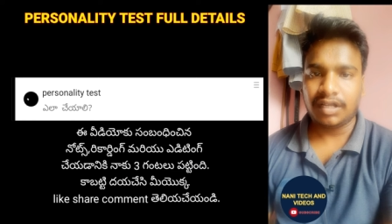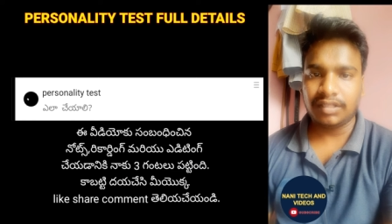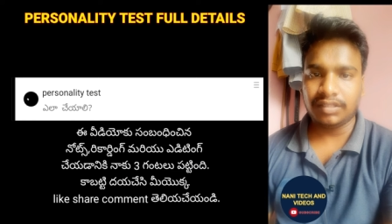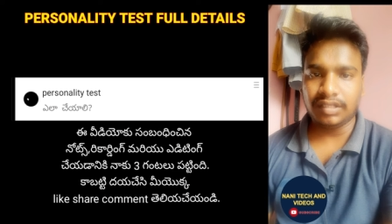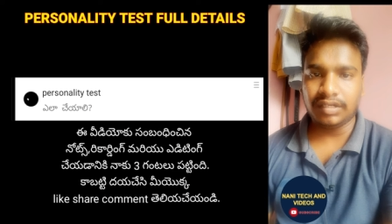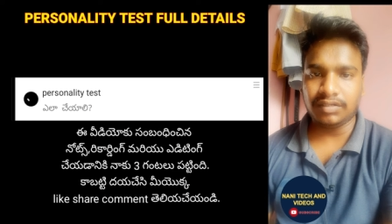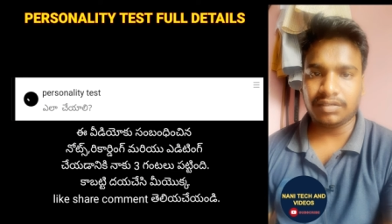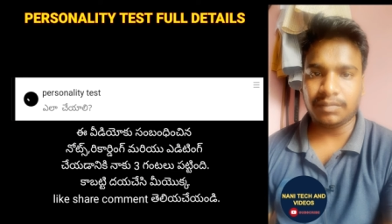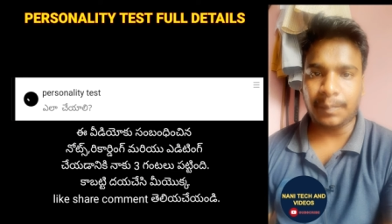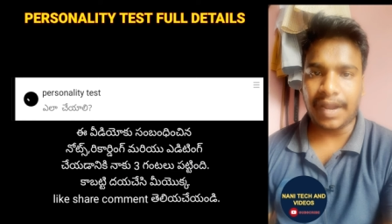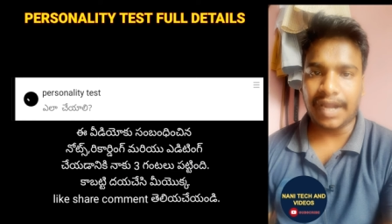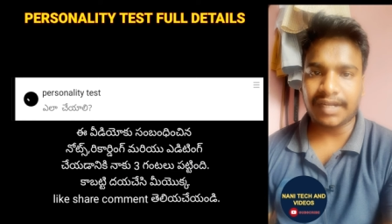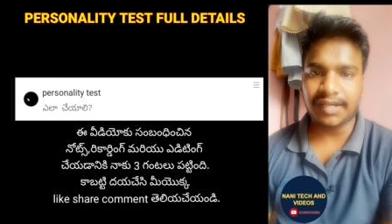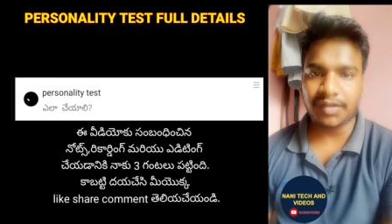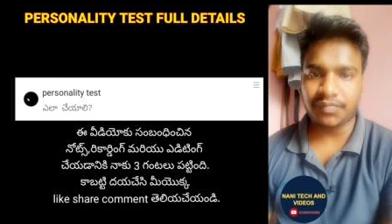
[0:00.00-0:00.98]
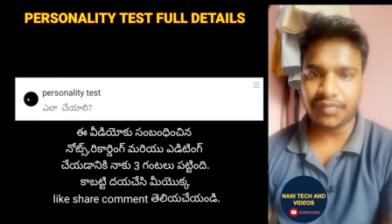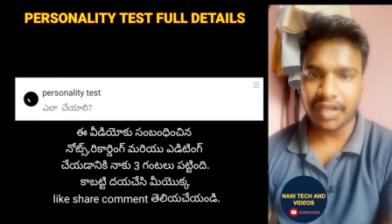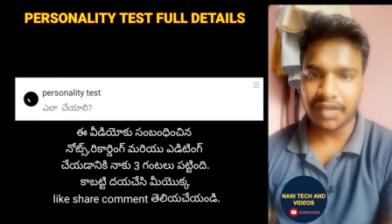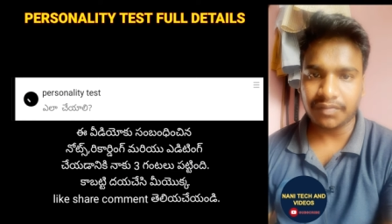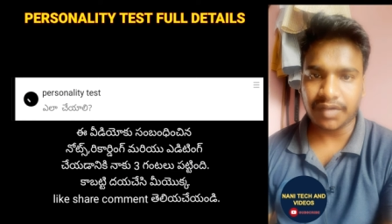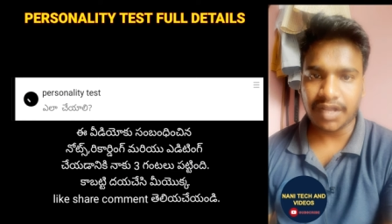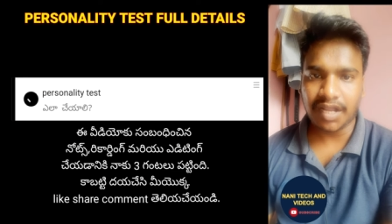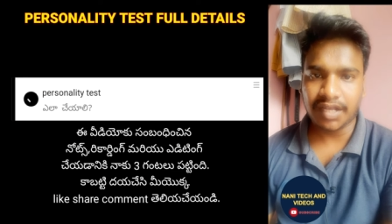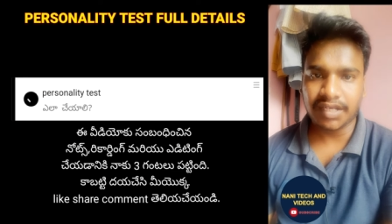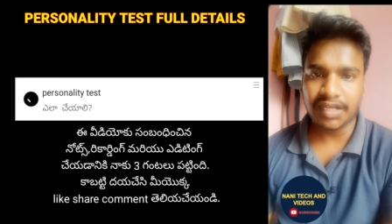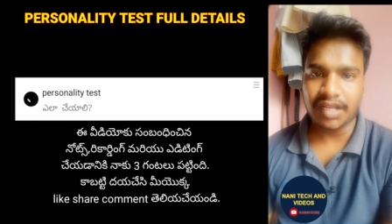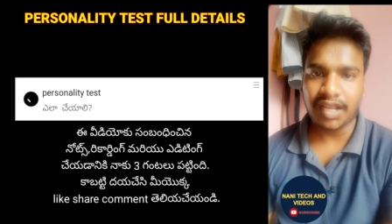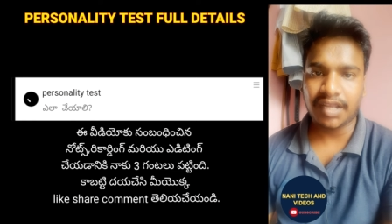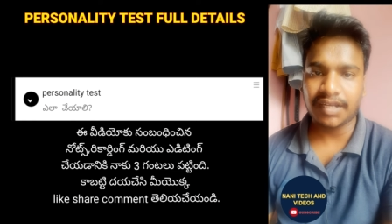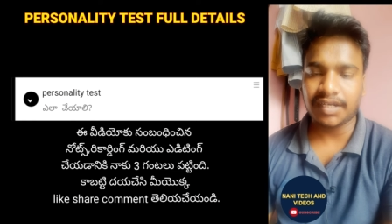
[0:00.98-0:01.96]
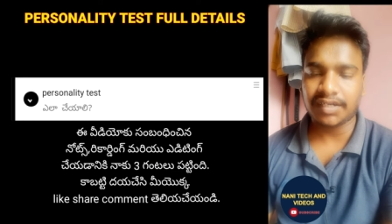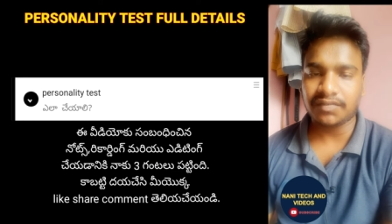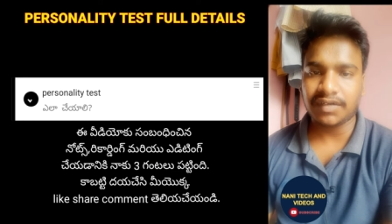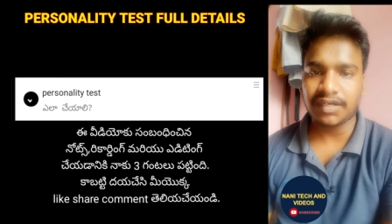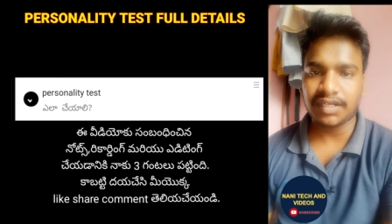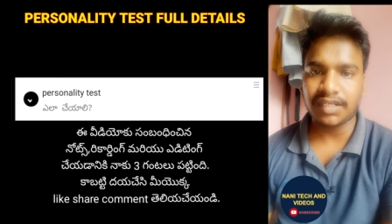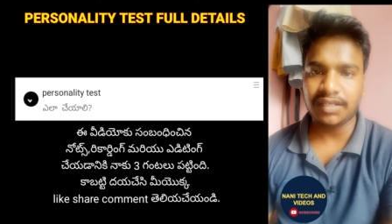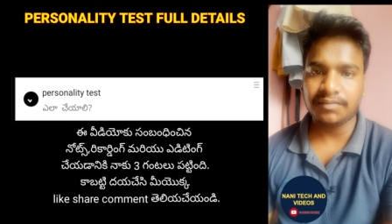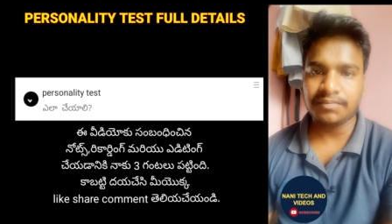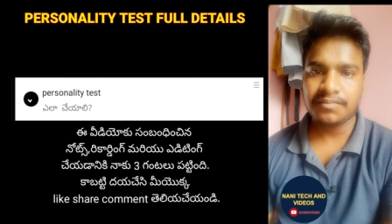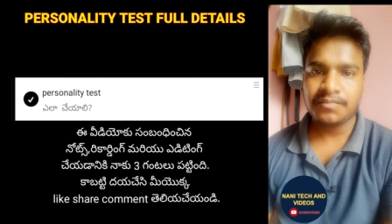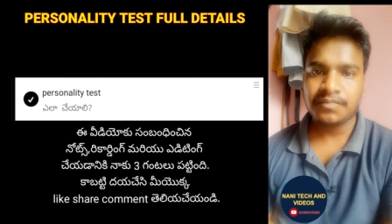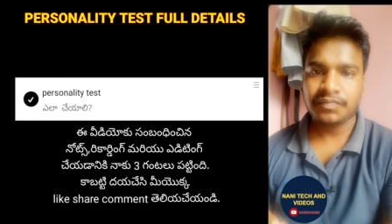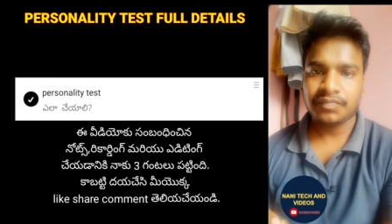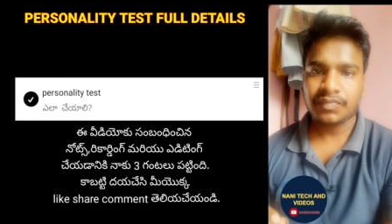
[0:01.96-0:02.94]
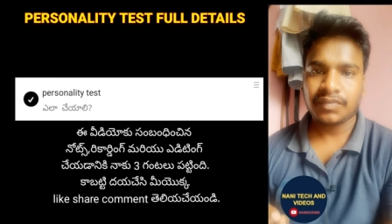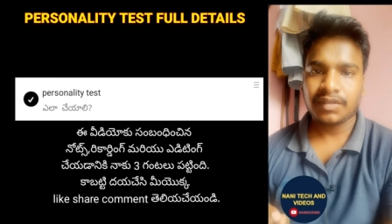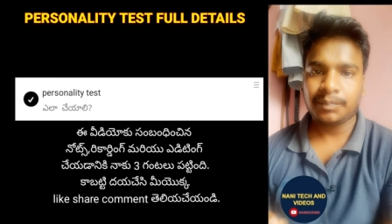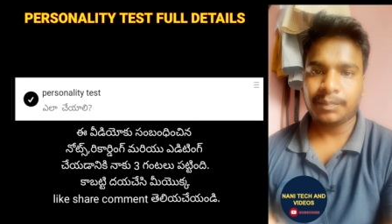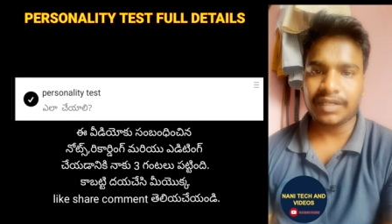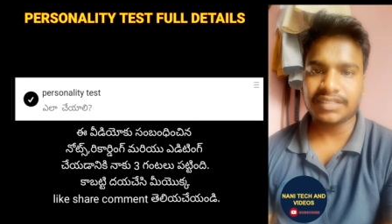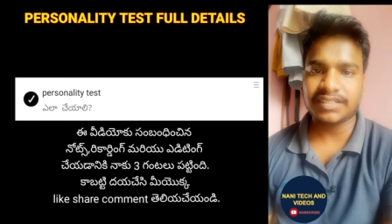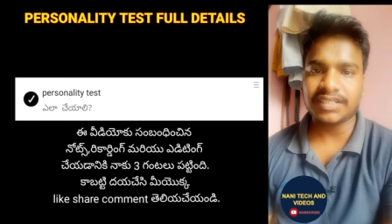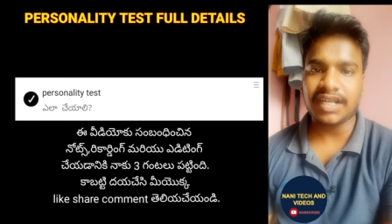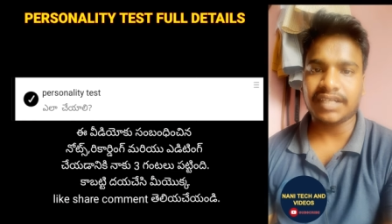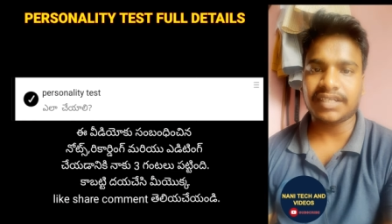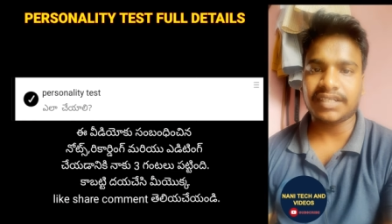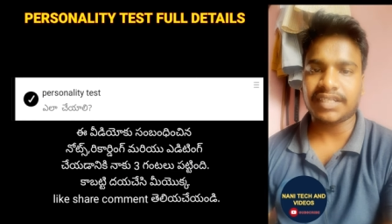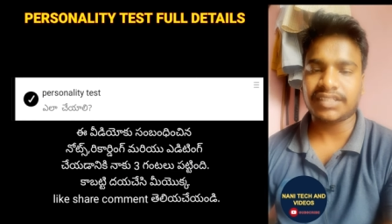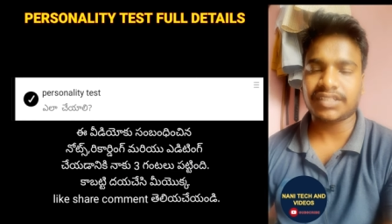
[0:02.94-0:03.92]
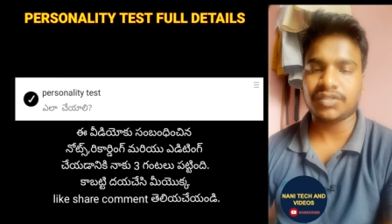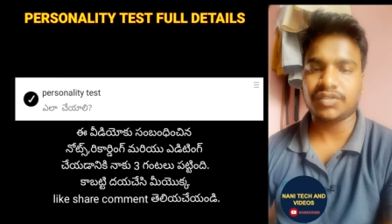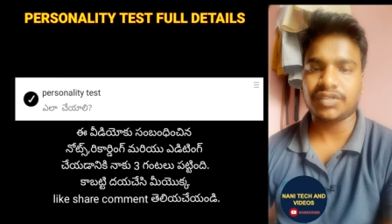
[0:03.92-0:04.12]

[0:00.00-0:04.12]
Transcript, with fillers: అందులో బ్యాటరీ ఫైవ్ అనే అయినటువంటి పర్సనాలిటీ టెస్ట్